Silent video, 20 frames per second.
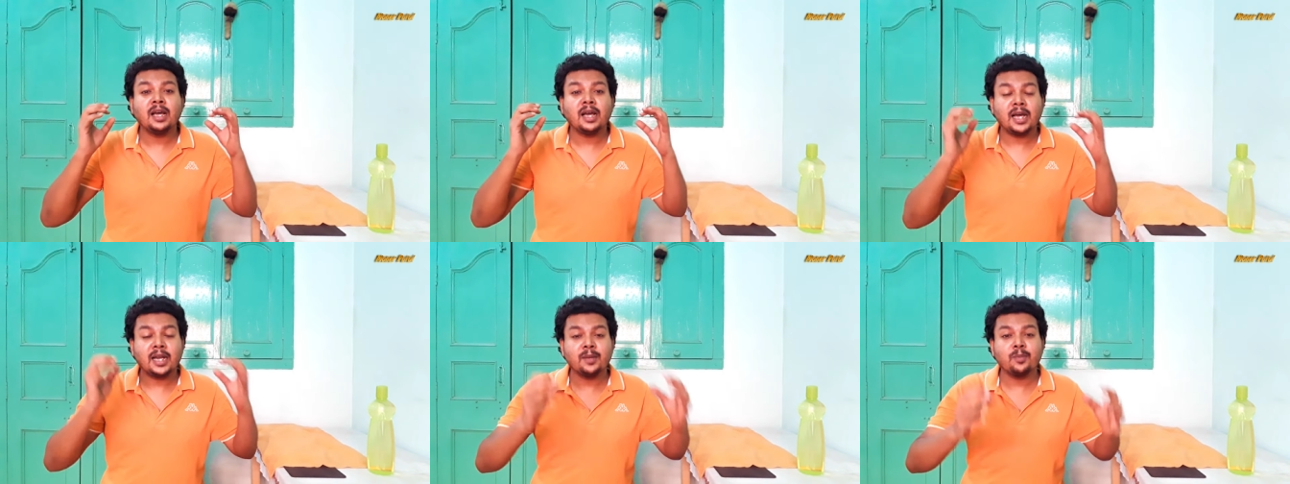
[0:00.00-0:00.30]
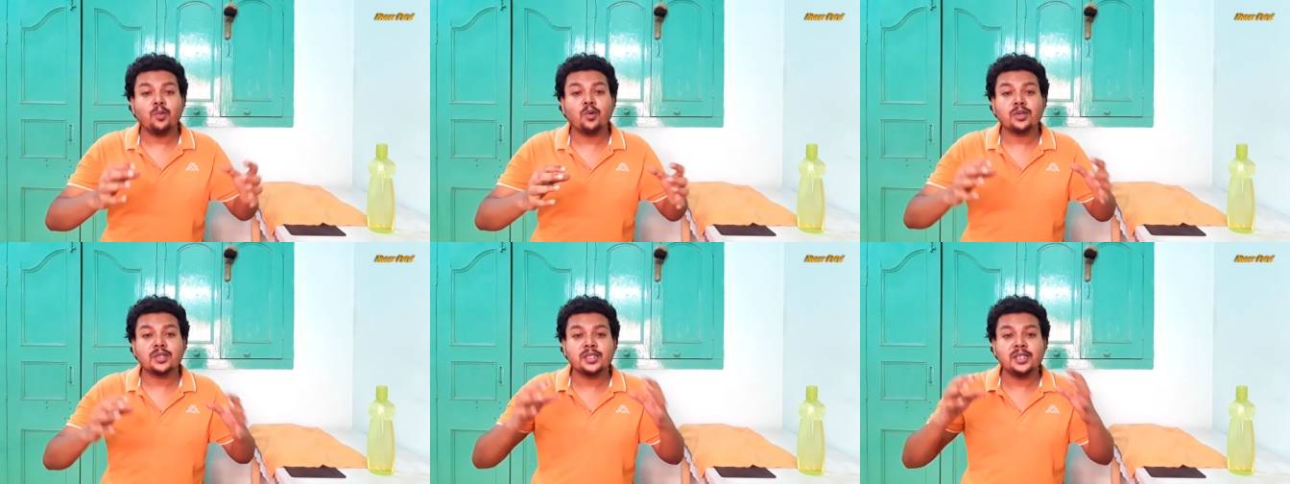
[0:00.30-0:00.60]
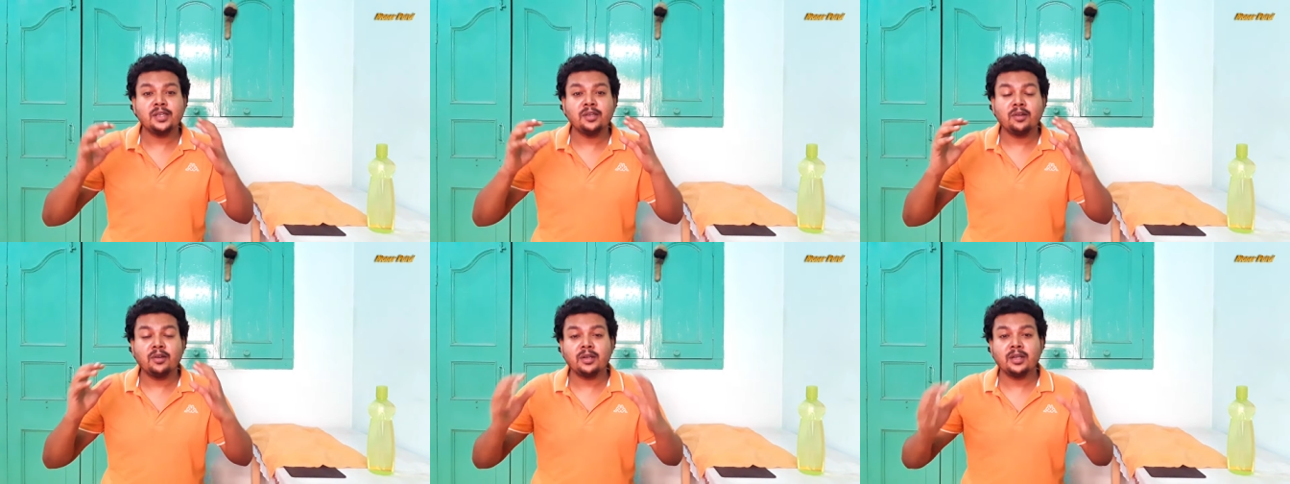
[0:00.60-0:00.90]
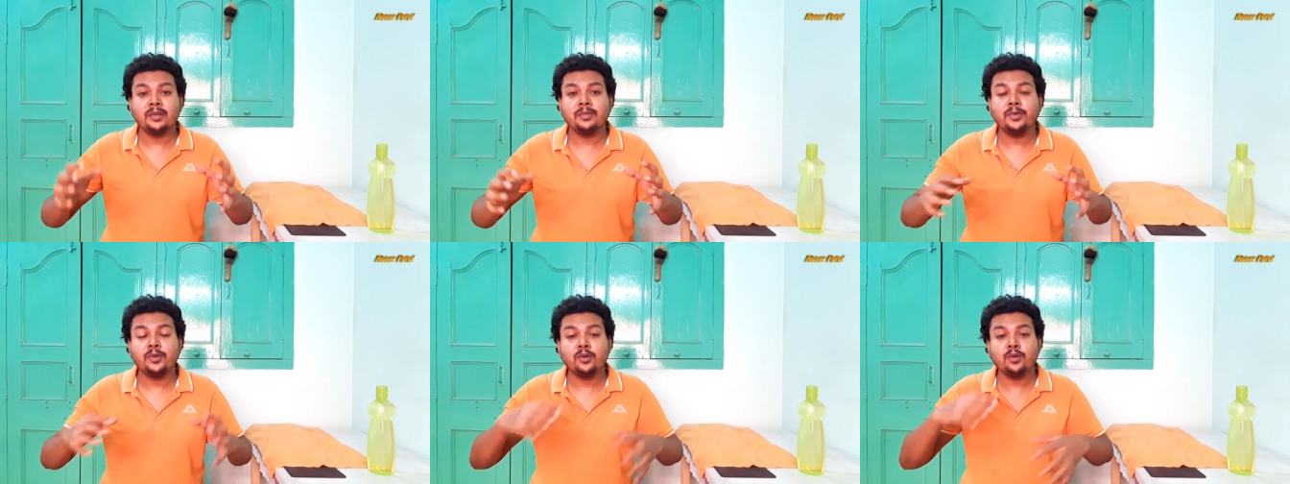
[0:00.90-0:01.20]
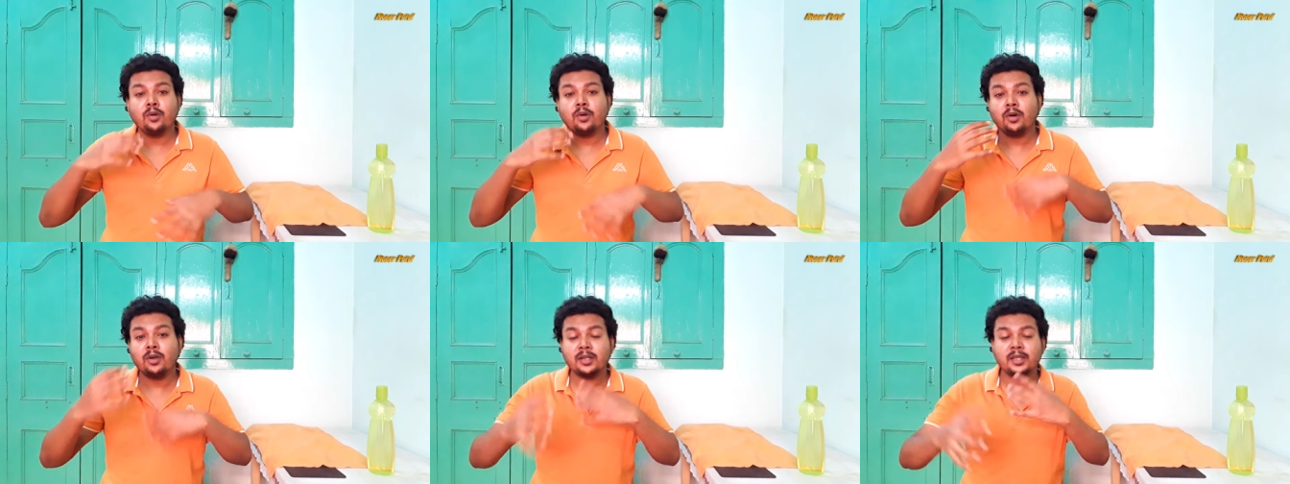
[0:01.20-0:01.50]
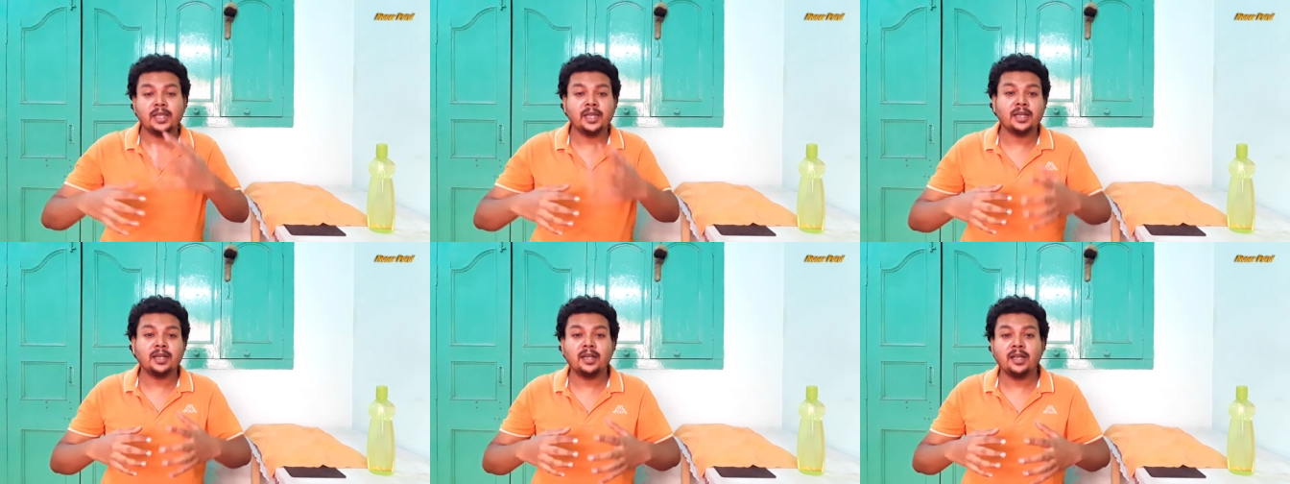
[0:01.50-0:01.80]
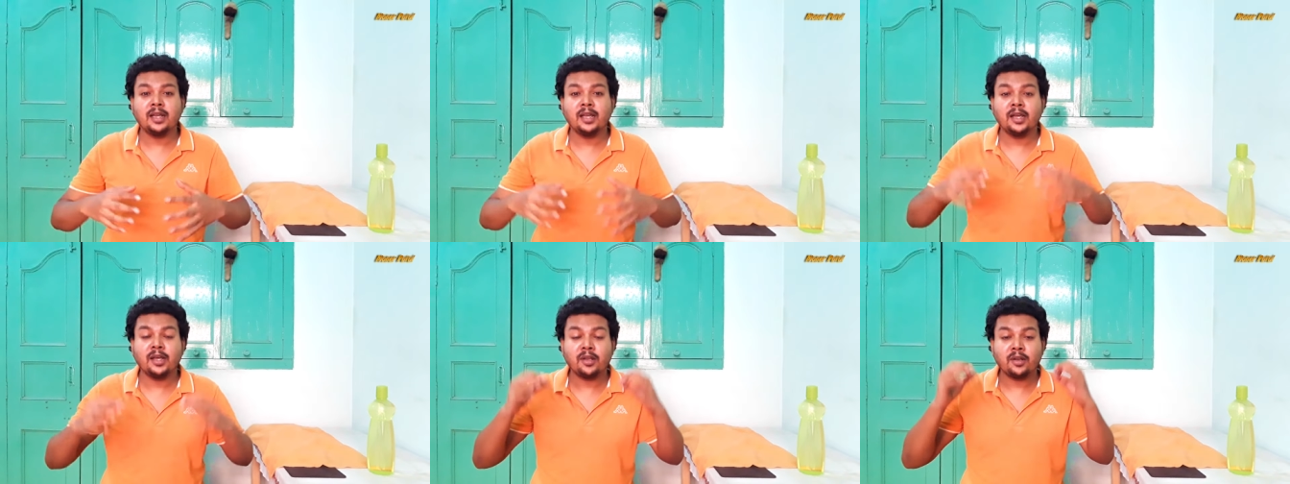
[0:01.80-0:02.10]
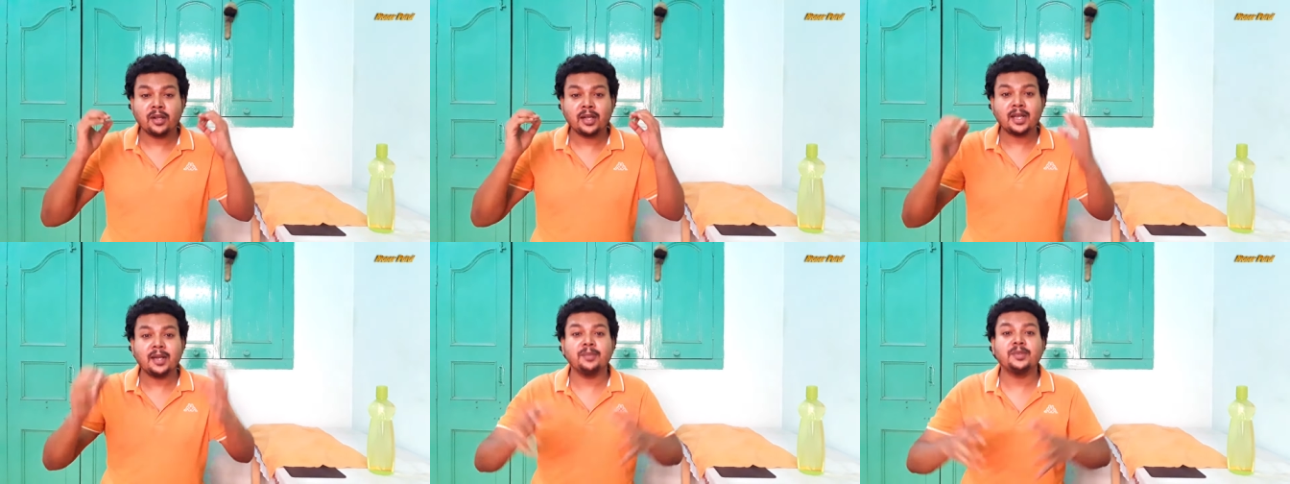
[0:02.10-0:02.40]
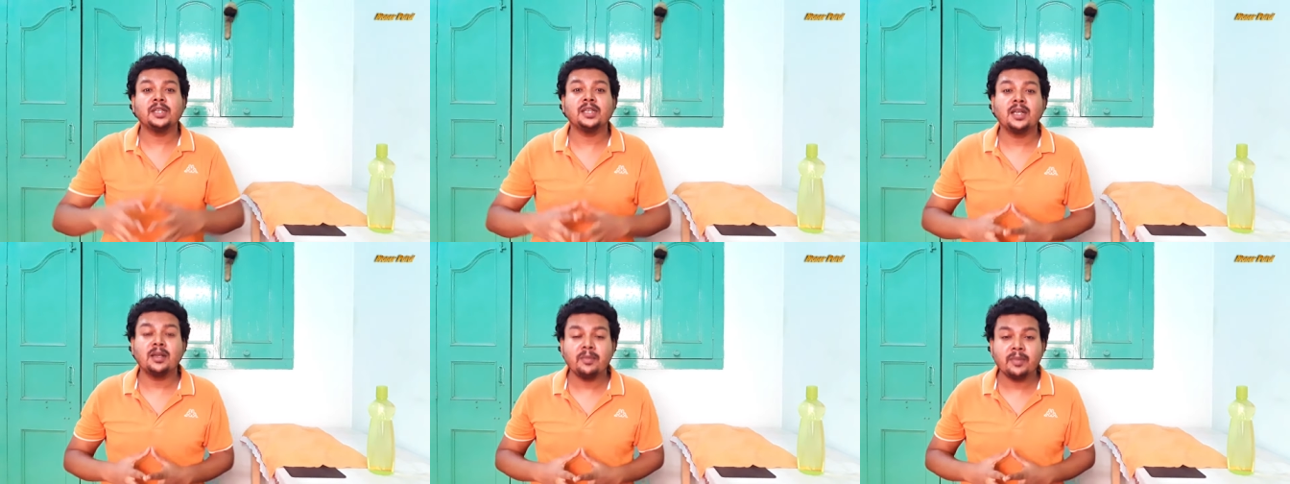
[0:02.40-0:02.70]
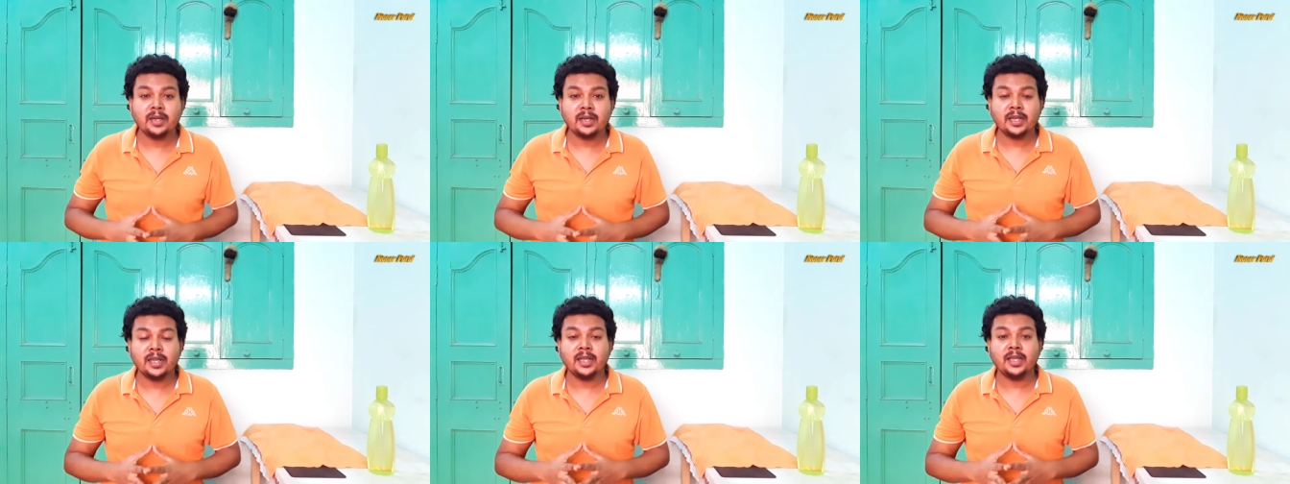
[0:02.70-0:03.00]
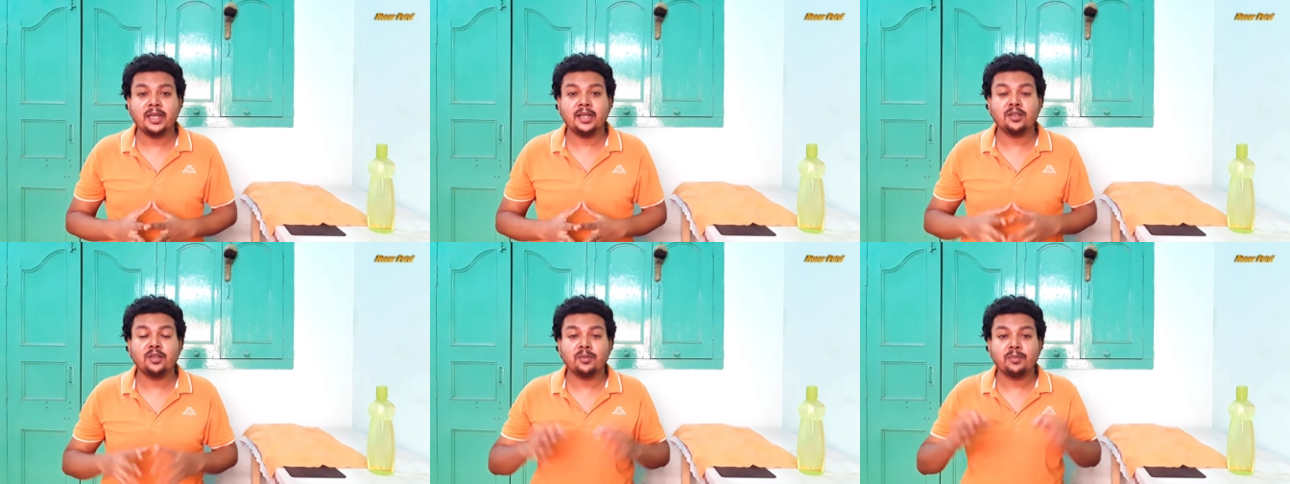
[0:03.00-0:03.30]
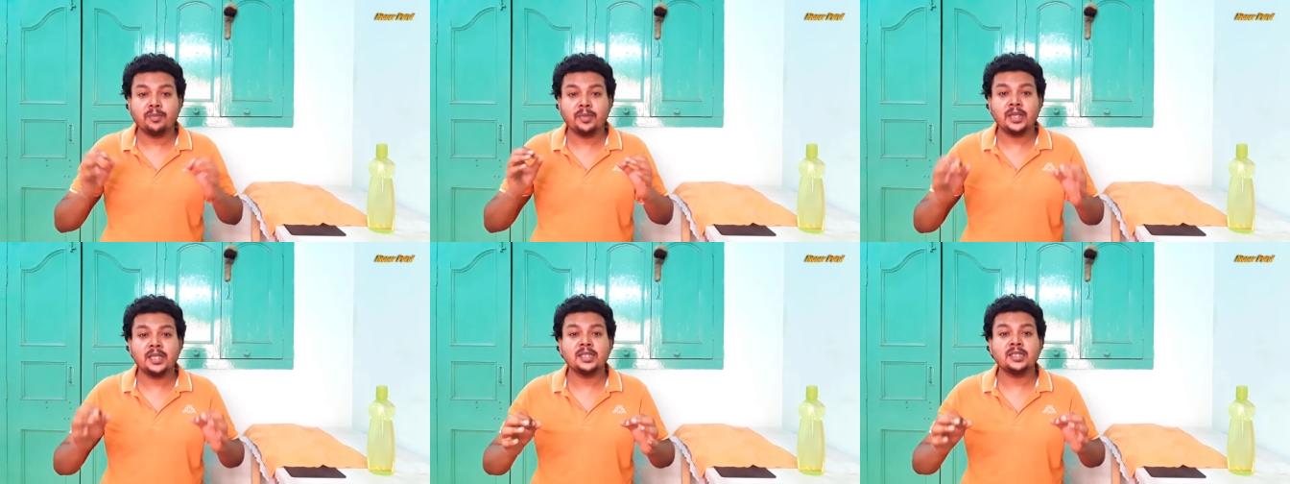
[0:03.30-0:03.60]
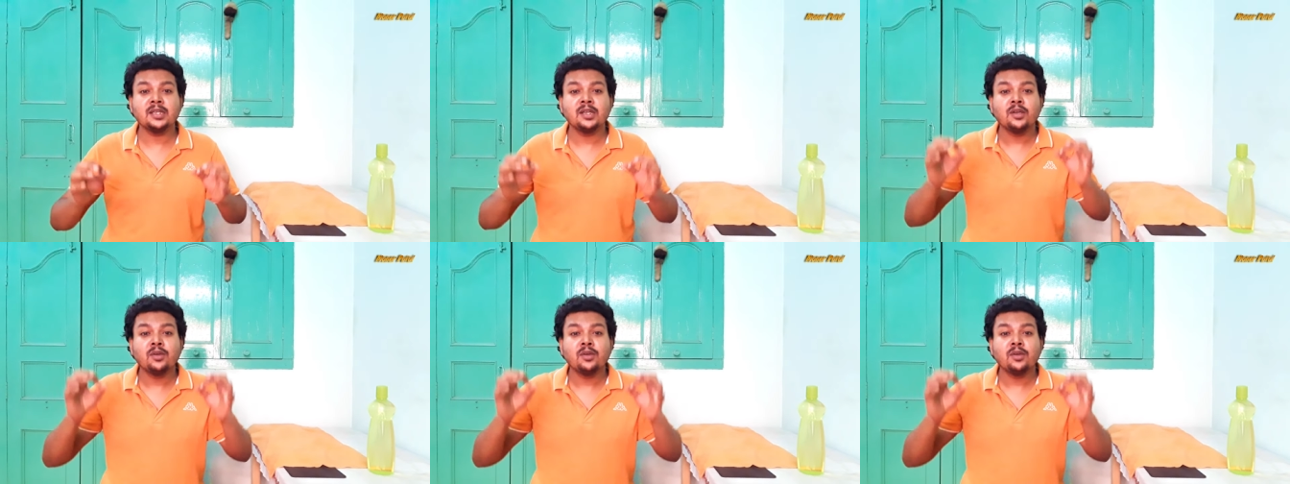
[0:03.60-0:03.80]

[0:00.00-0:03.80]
अनबॉक्सिंग और रिव्यू और देखना है और अगर आप चैनल में नए हैं तो प्लीज़